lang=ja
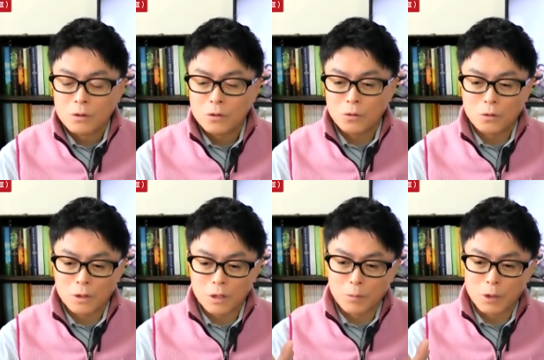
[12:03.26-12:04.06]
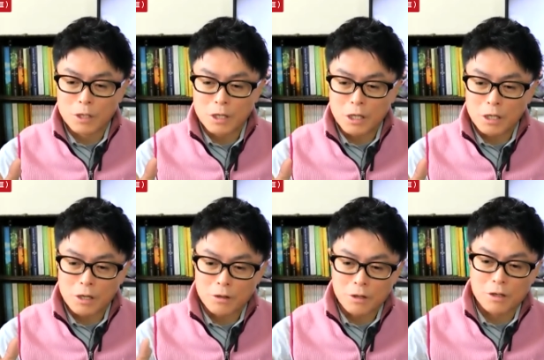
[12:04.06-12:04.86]
いうことで、まあ、人気
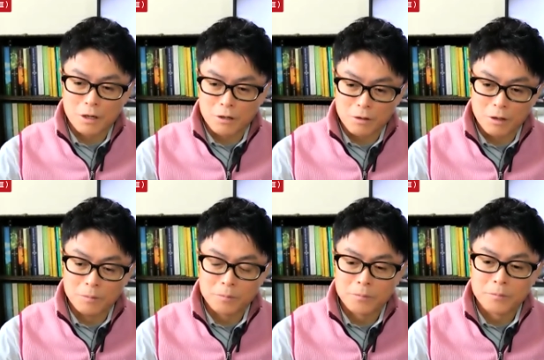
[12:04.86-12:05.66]
断然じゃないですか。